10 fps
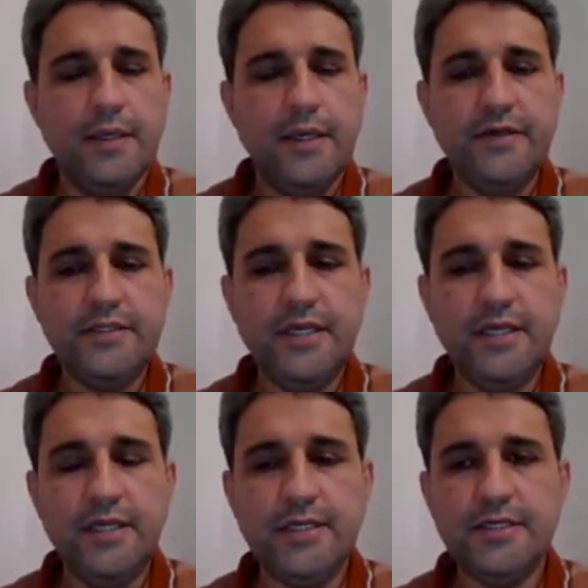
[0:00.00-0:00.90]
Evet
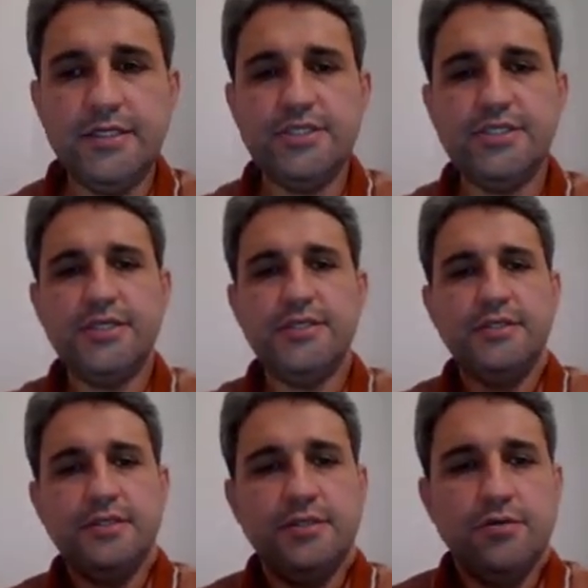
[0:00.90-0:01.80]
değerli arkadaşlar,
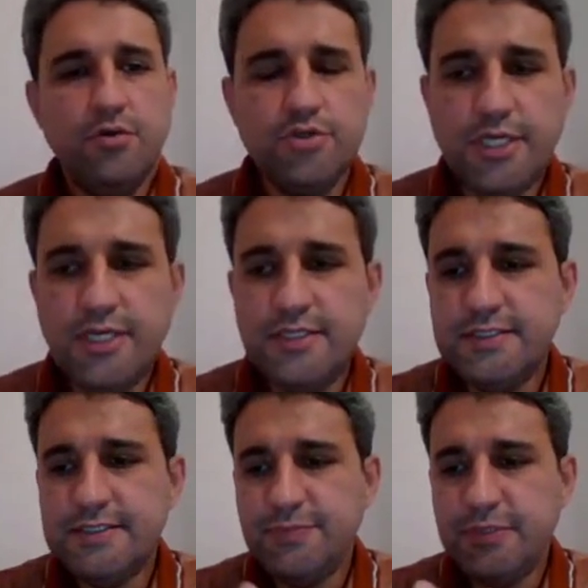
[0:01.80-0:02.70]
hoş
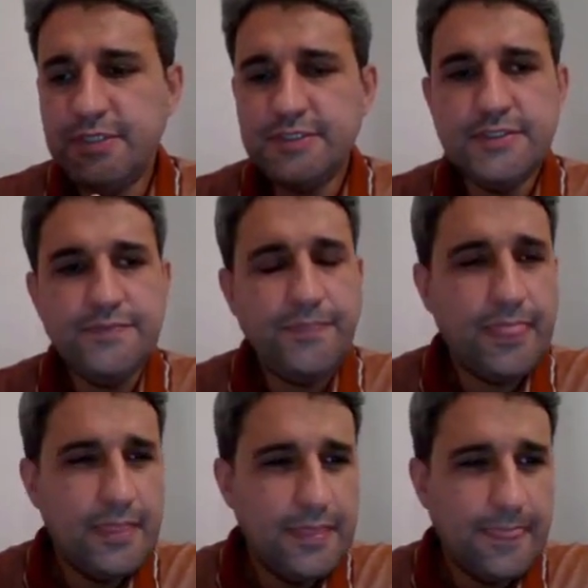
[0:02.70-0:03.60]
geldiniz hepiniz.
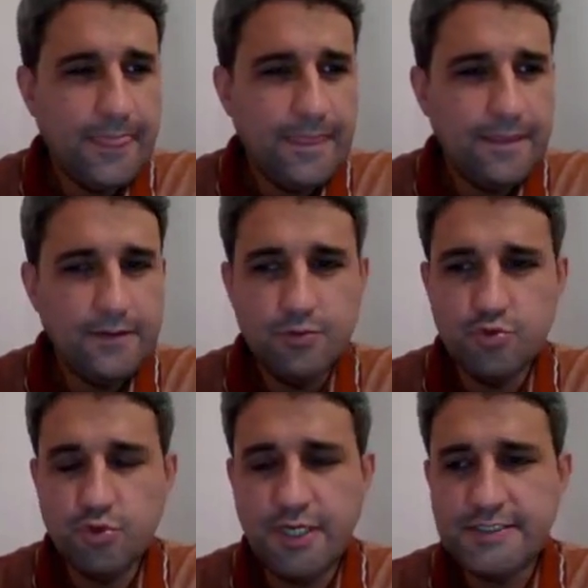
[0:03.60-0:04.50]

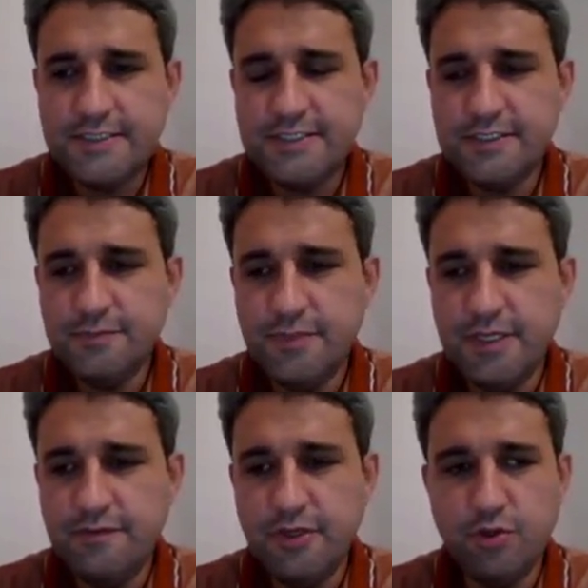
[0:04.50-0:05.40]
Şu an
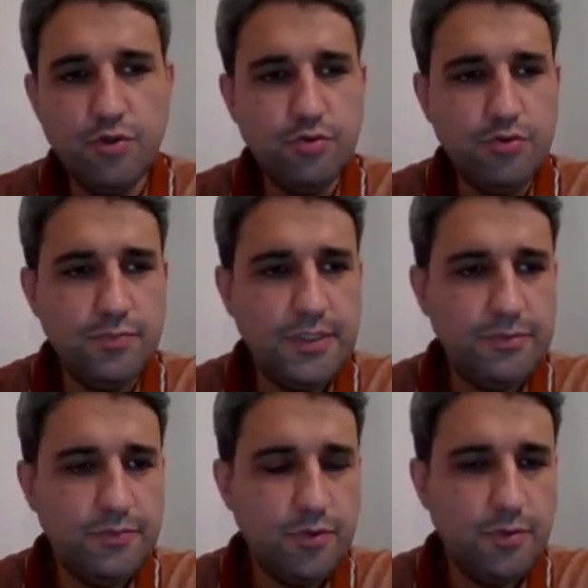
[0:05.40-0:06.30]
sesimde ve görüntümde
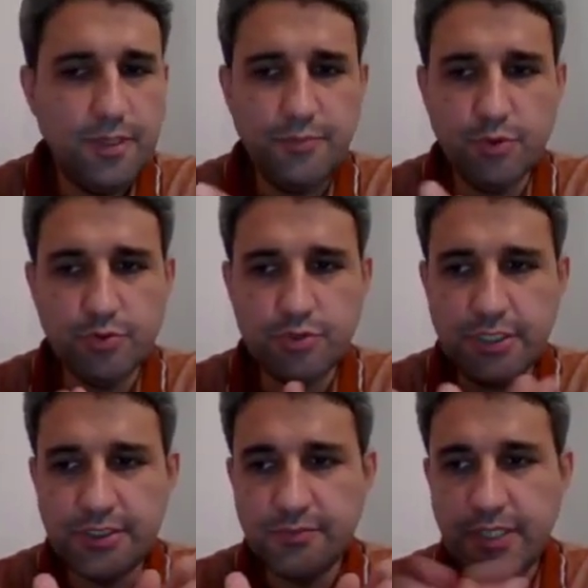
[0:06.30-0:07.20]
bir problem yoktur
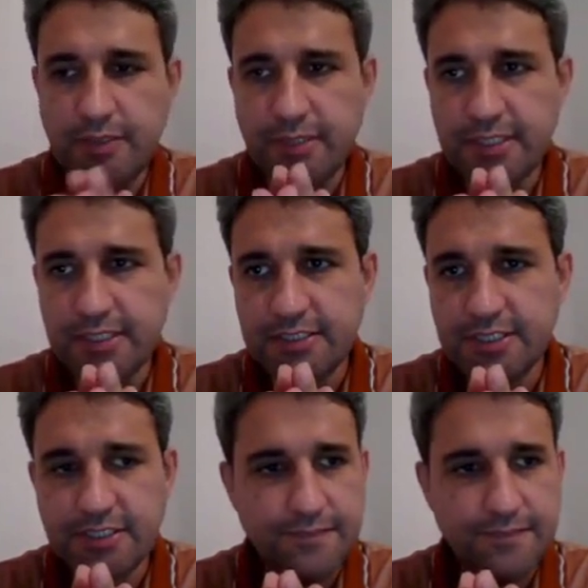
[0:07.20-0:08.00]
sanırım değil mi arkadaşlar?